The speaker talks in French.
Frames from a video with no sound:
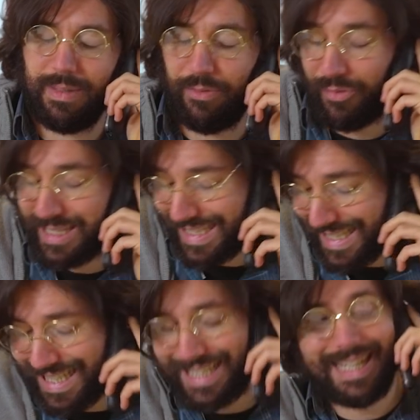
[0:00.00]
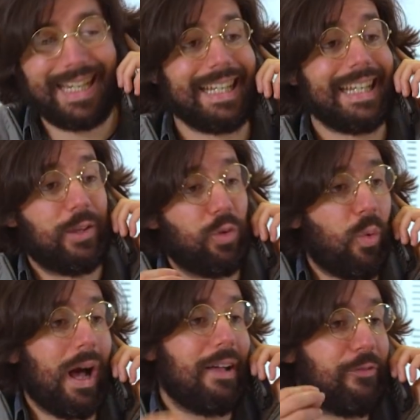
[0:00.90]
Mais enfin, c'est nécessaire. Il
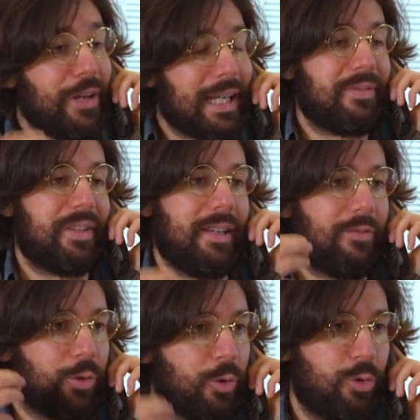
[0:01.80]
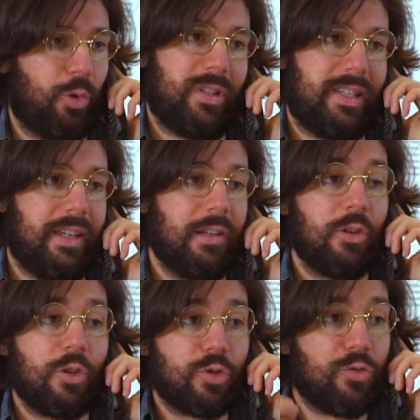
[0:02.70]
doit vérifier votre dossier.
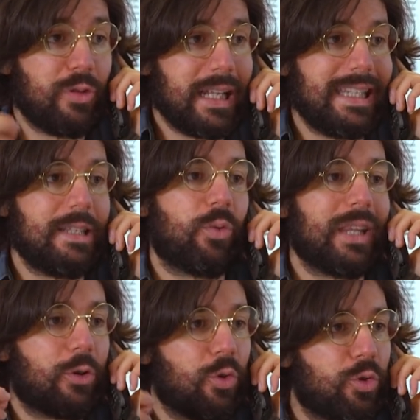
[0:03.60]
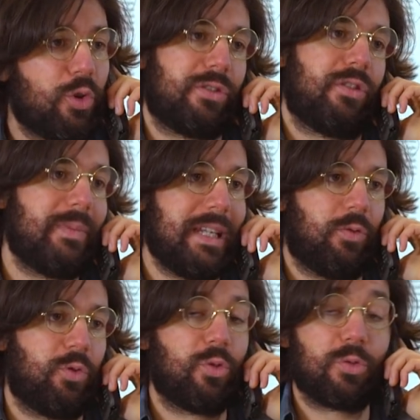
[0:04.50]
Je vous l'ai dit, on n'a que 200
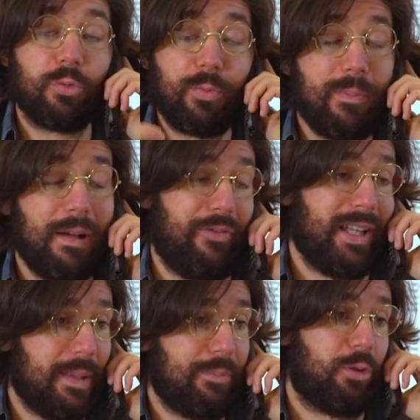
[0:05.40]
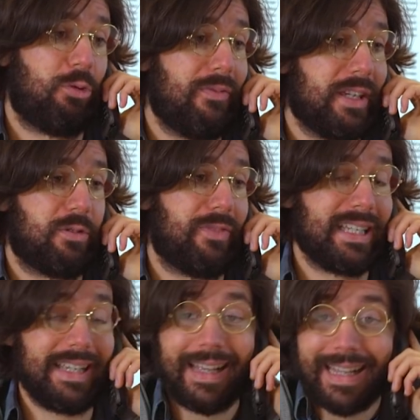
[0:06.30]
millions de doses, on ne peut pas faire n'importe quoi avec ce
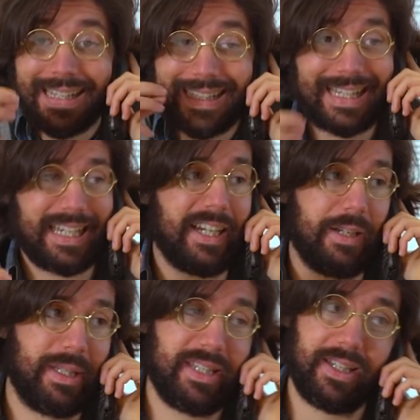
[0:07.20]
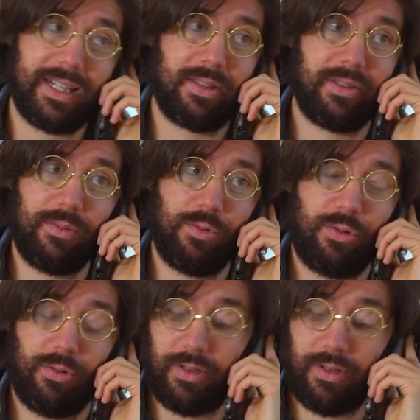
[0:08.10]
vaccin. C'est carré le ministère de la Santé, monsieur.